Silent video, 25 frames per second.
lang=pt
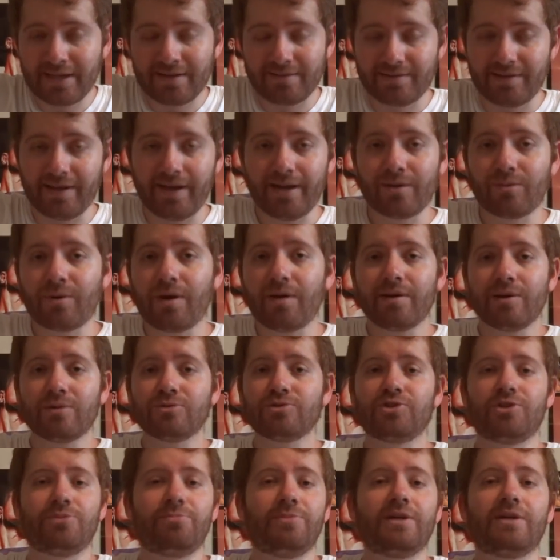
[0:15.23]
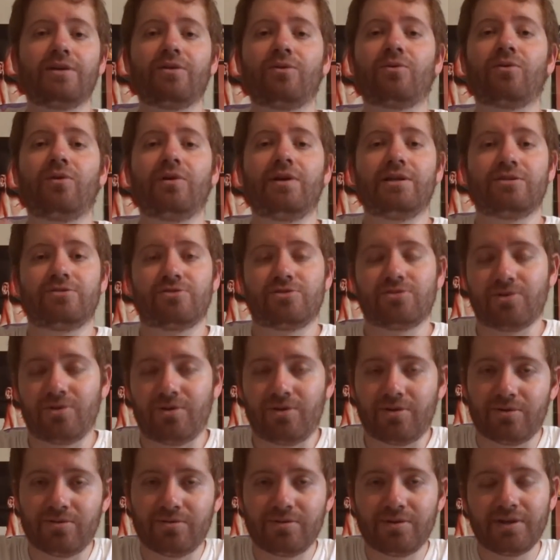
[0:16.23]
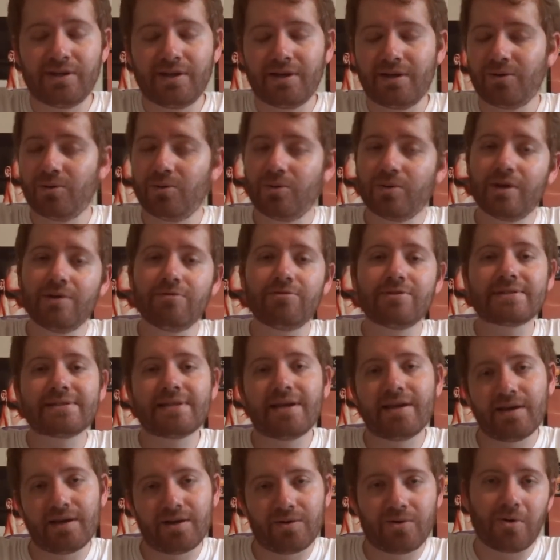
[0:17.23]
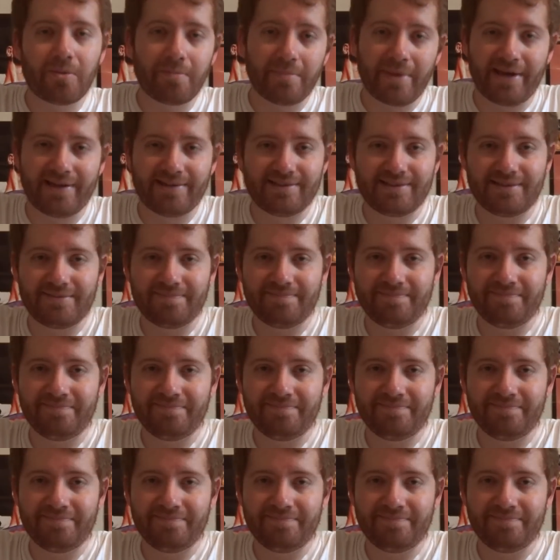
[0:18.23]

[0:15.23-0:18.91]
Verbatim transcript: Né? Qual é o gibi que eu coleciono? O que você recomenda?